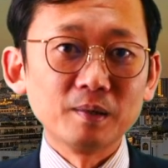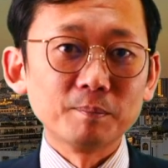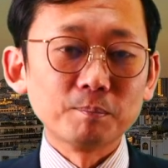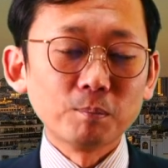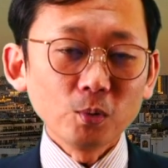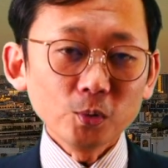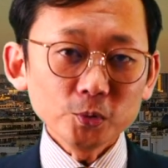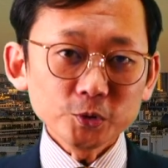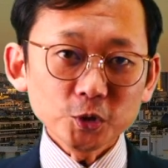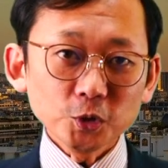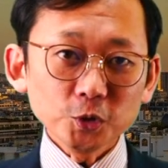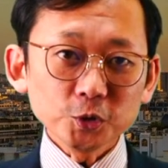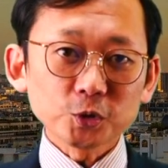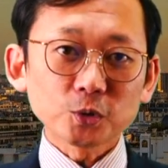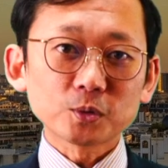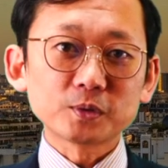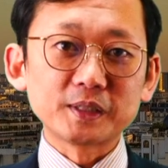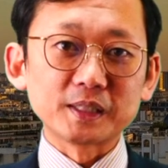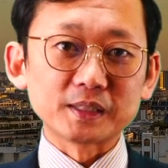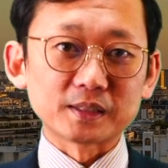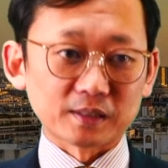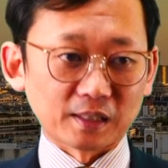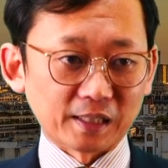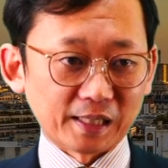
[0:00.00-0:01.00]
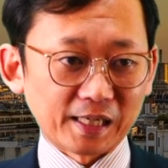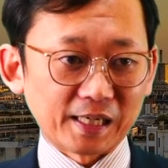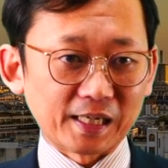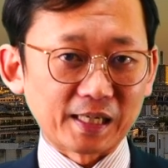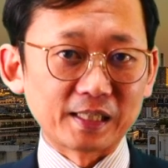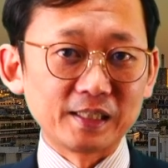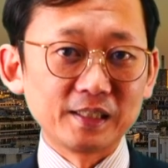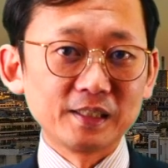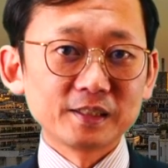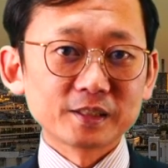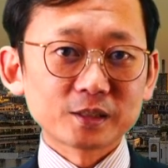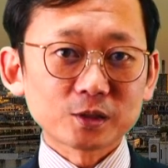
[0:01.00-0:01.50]
膨張色ですか
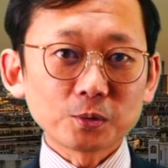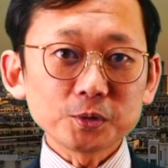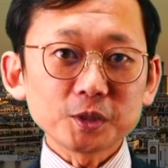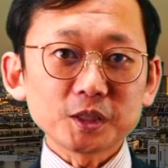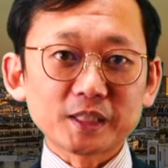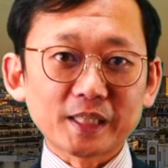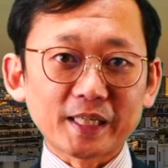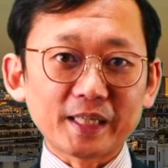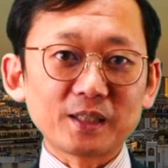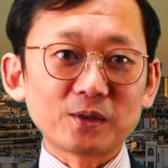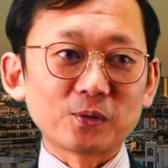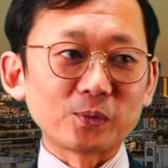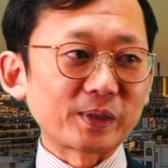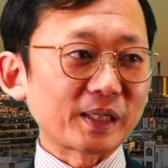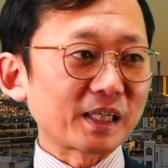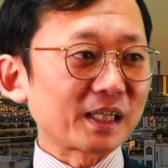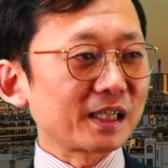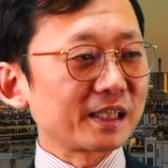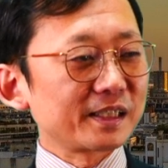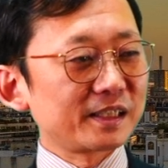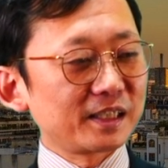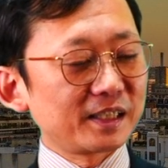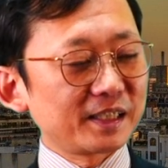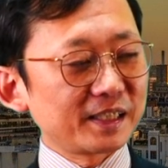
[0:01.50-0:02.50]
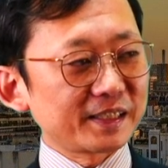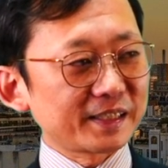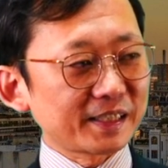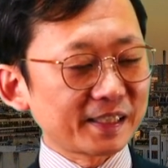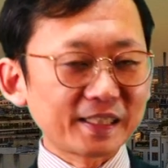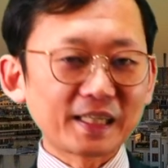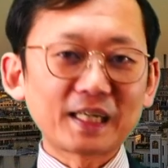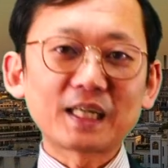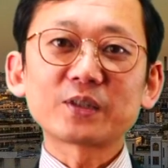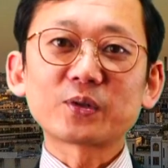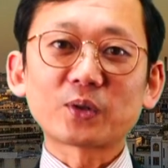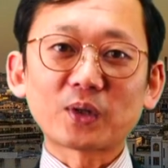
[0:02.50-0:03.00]
ら少しねお腹が出てきた
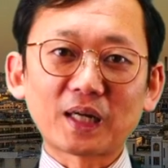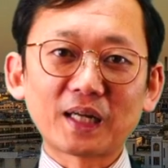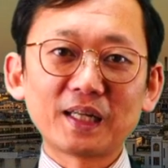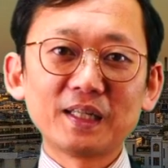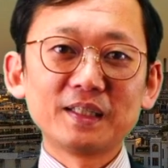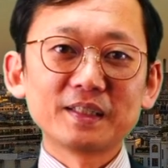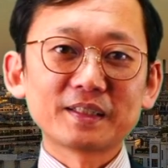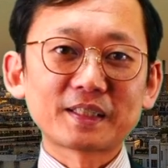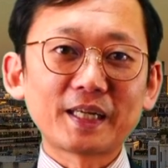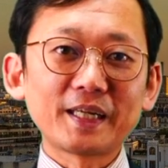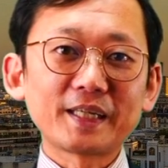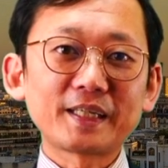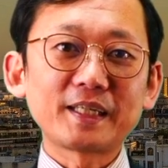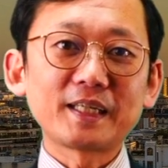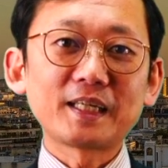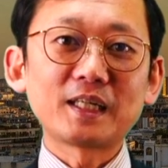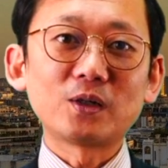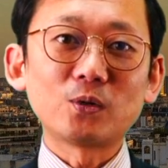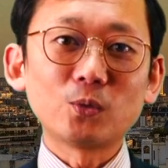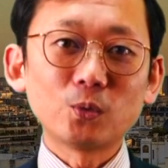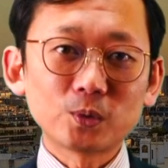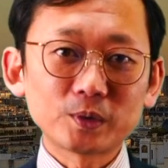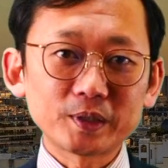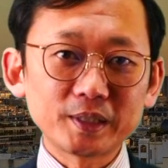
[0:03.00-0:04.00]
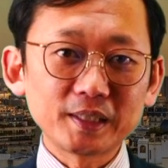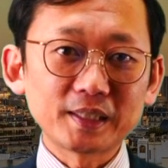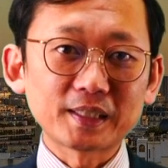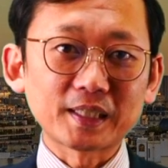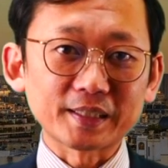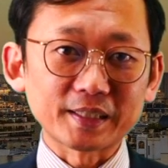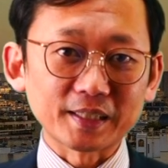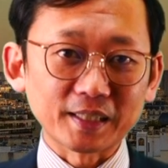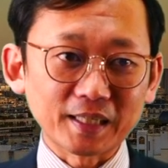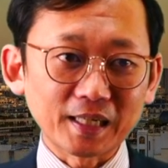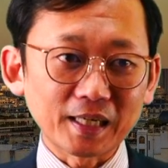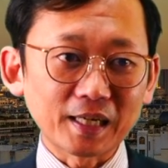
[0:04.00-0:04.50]
なとか体型が大きい
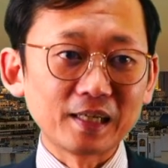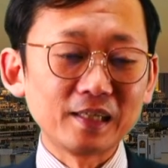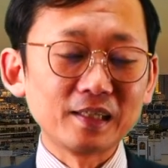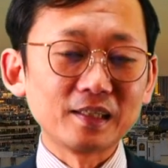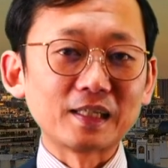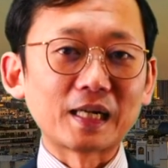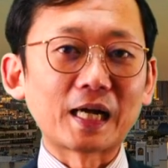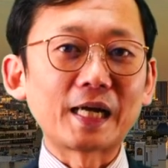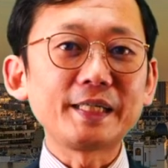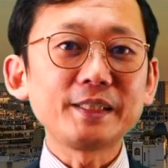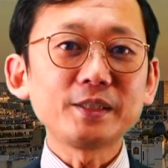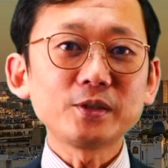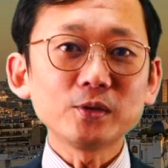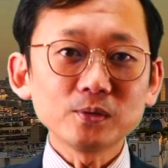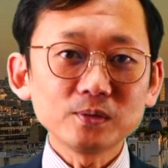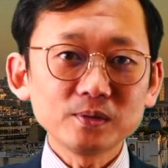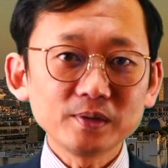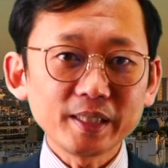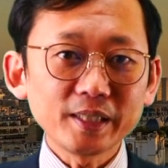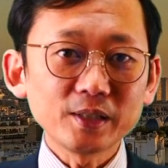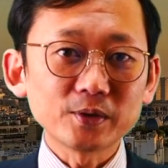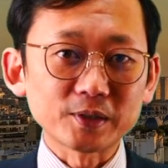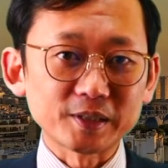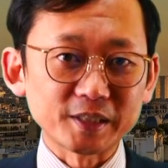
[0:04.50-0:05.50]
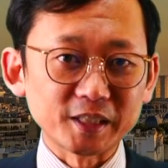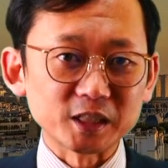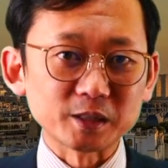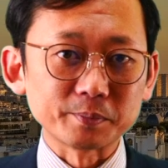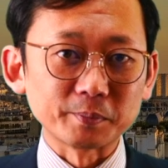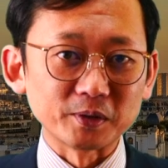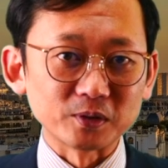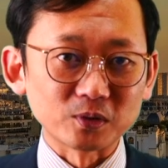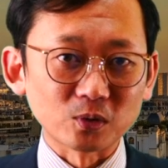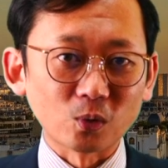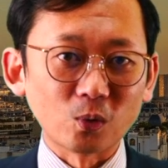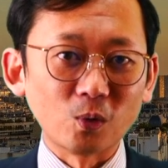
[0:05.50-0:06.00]
方がライトグレーを着てし
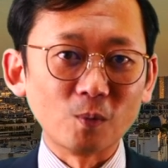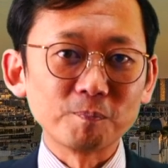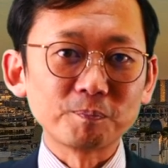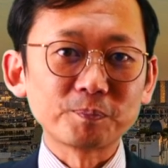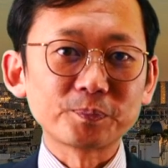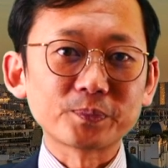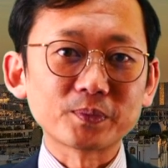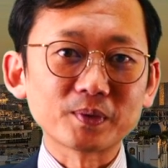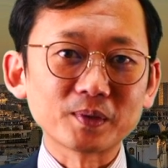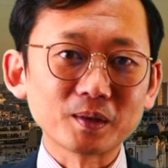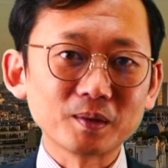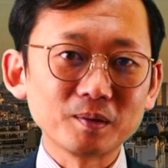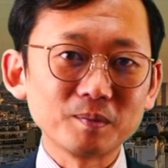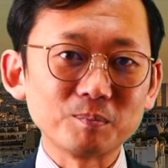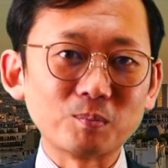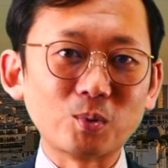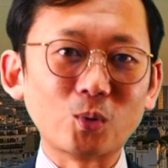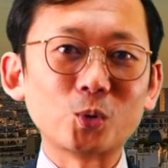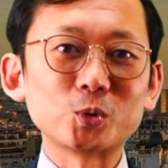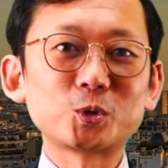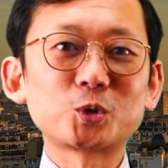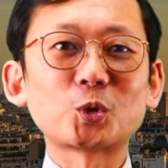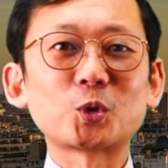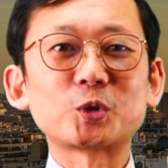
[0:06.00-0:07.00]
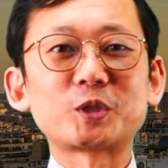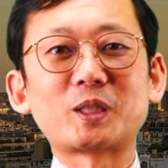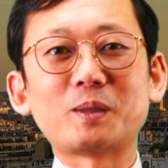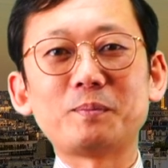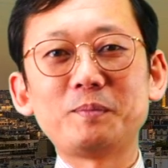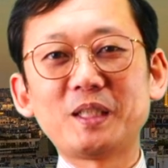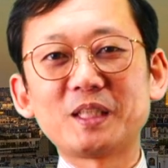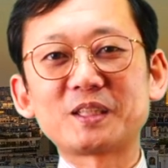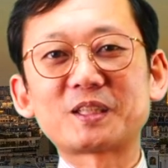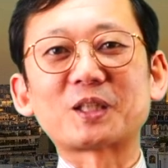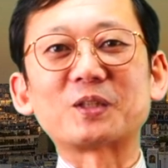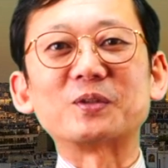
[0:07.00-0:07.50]
まうと膨張して
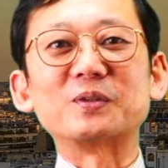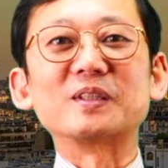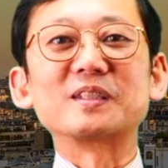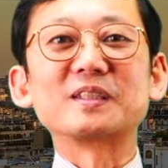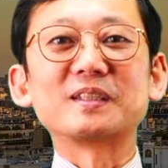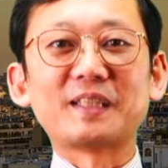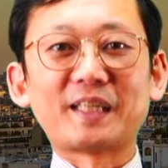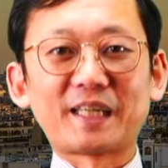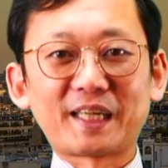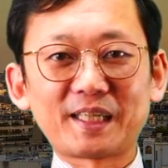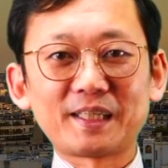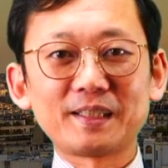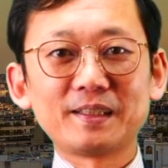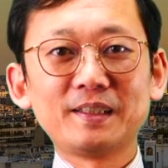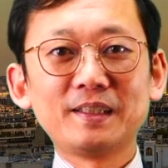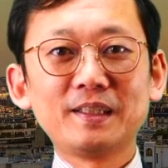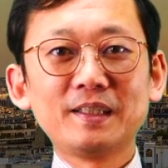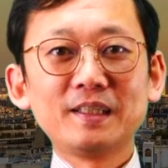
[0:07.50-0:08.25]
見えちゃうんですね。